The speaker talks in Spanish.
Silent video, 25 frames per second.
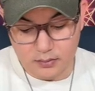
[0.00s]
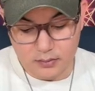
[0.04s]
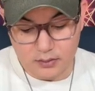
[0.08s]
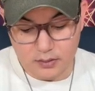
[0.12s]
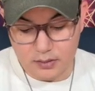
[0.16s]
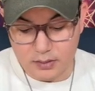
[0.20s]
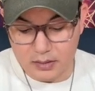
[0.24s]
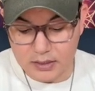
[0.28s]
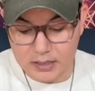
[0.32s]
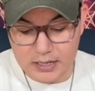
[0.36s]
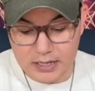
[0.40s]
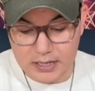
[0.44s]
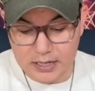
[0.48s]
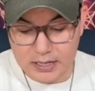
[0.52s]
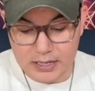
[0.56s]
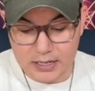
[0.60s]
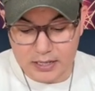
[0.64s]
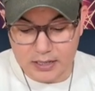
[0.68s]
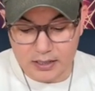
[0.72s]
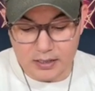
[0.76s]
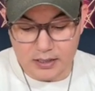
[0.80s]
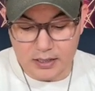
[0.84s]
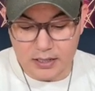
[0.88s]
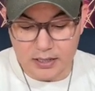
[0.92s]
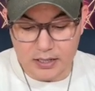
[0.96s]
y a ella,
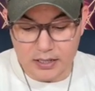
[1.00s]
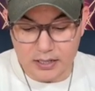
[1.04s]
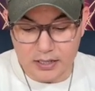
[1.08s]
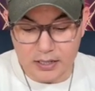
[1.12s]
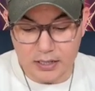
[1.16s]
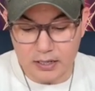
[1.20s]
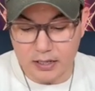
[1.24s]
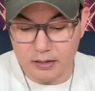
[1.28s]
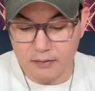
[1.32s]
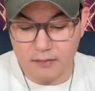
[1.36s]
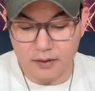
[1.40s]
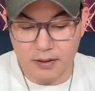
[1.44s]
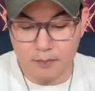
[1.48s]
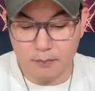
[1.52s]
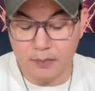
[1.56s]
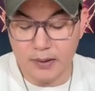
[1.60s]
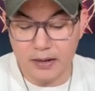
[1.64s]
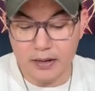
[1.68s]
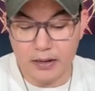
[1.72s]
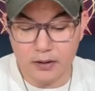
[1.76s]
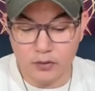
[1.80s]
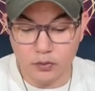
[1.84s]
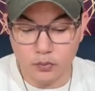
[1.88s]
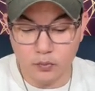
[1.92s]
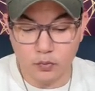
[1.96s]
ella ya le habían
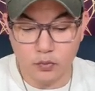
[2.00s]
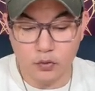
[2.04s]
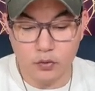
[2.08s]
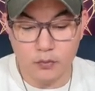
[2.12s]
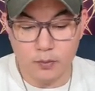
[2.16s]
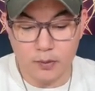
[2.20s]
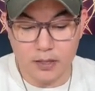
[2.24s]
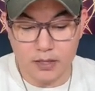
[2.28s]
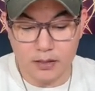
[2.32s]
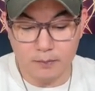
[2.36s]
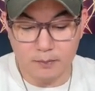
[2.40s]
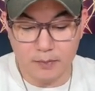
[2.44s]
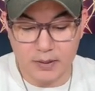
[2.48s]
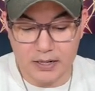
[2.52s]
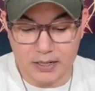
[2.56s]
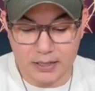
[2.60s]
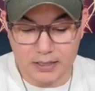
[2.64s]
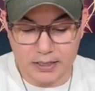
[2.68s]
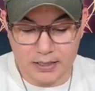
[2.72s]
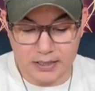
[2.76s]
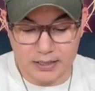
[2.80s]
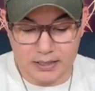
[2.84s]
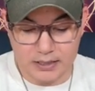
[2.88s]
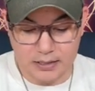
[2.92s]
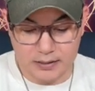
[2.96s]
pagado muy bien para
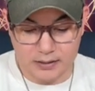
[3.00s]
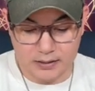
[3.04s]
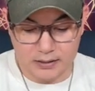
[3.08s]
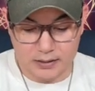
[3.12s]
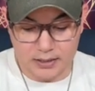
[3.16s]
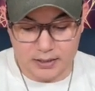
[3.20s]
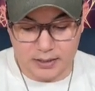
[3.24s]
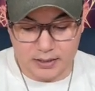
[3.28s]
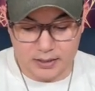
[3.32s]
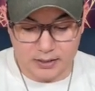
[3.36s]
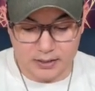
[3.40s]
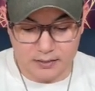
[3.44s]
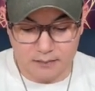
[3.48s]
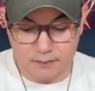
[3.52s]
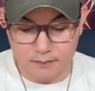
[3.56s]
que eh,